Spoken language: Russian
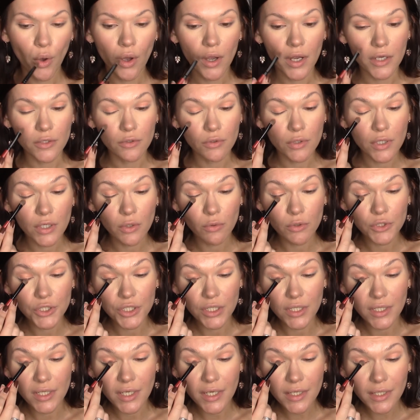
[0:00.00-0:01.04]
которые
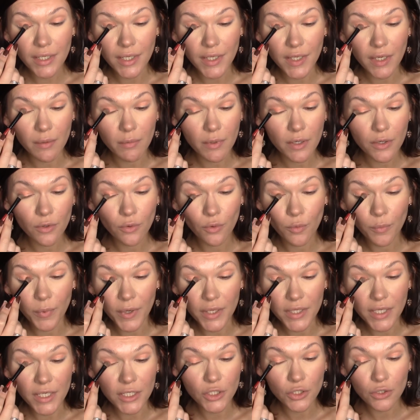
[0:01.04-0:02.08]
очень яркие, я могу
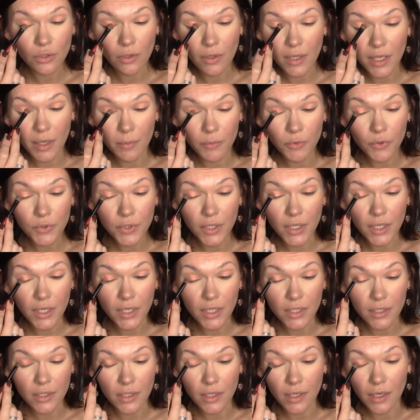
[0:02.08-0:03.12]
понять, что для многих
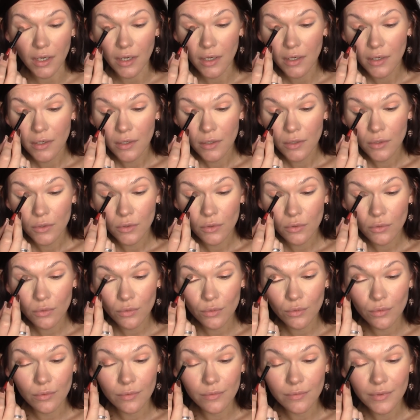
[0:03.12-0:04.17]
это,
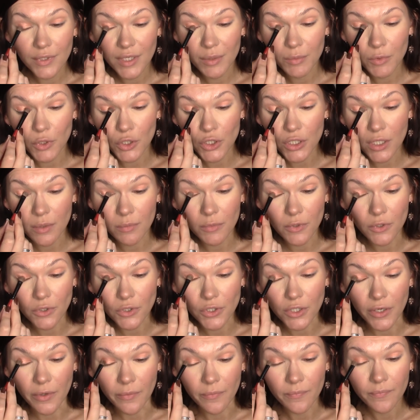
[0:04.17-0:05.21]
ну,
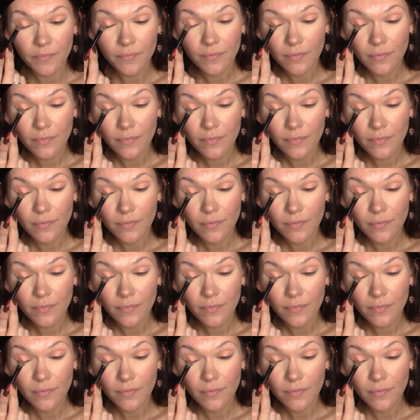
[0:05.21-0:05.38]
немножко-множко.